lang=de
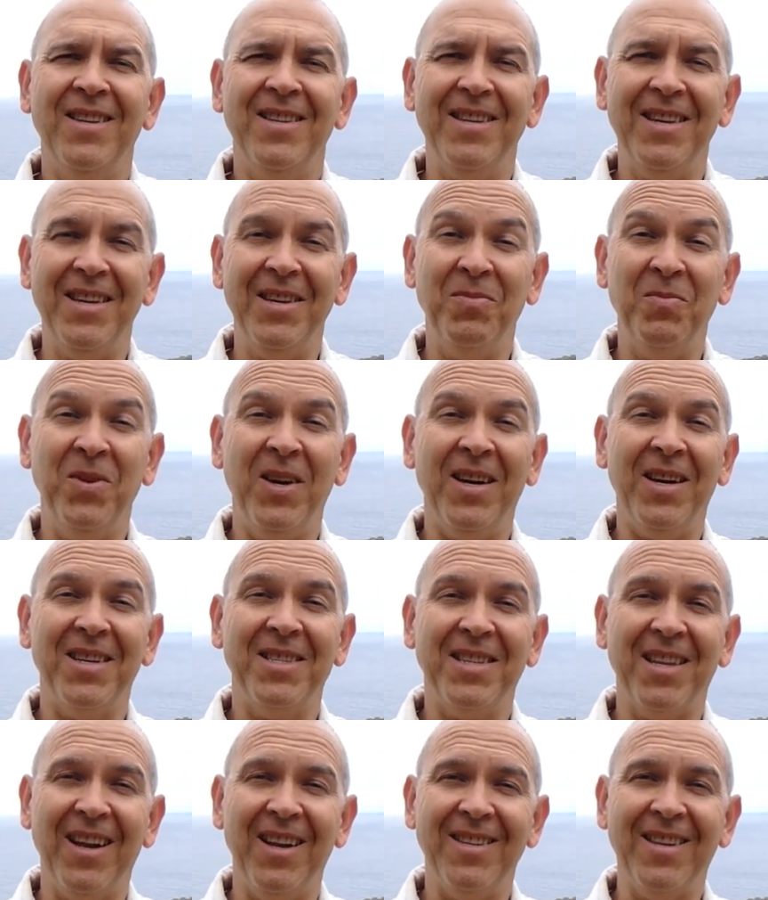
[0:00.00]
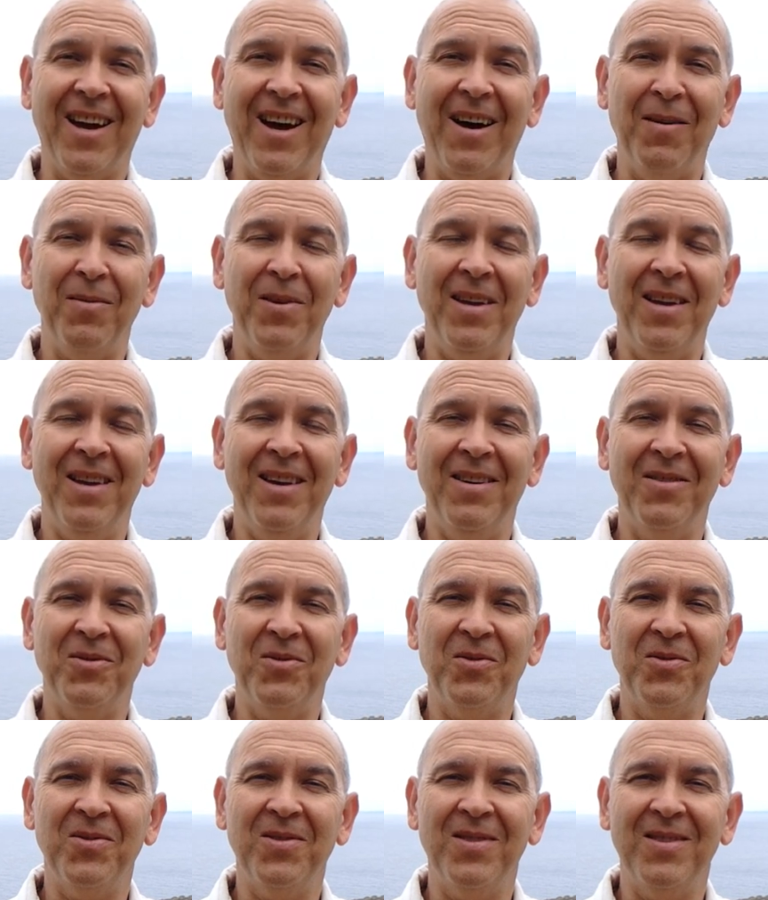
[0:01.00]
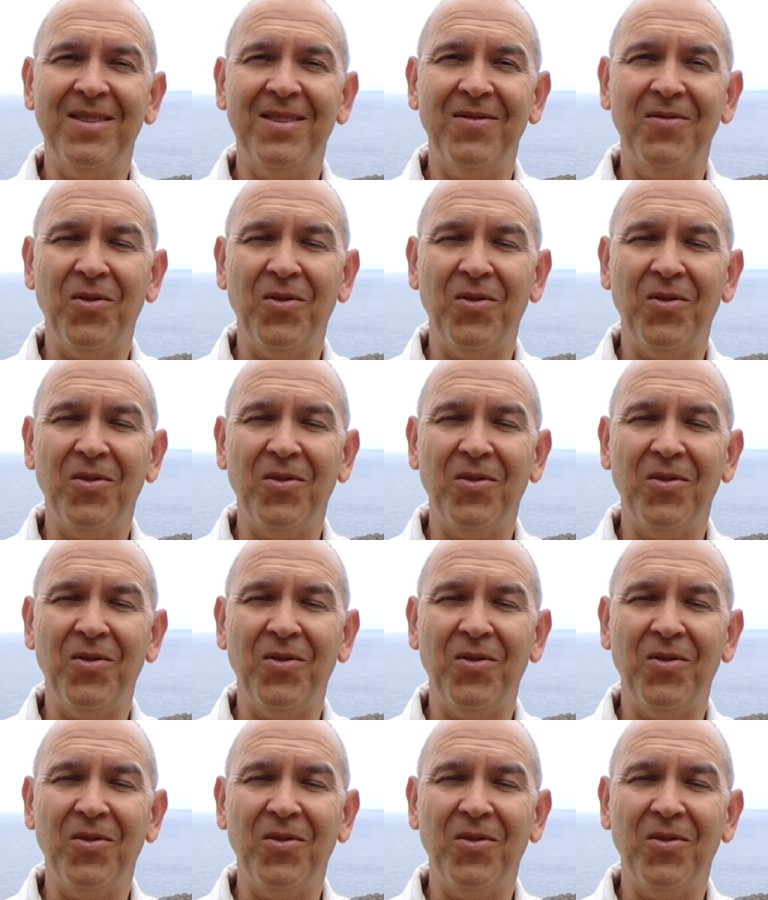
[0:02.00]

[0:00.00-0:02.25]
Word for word: die ich mir gestellt habe und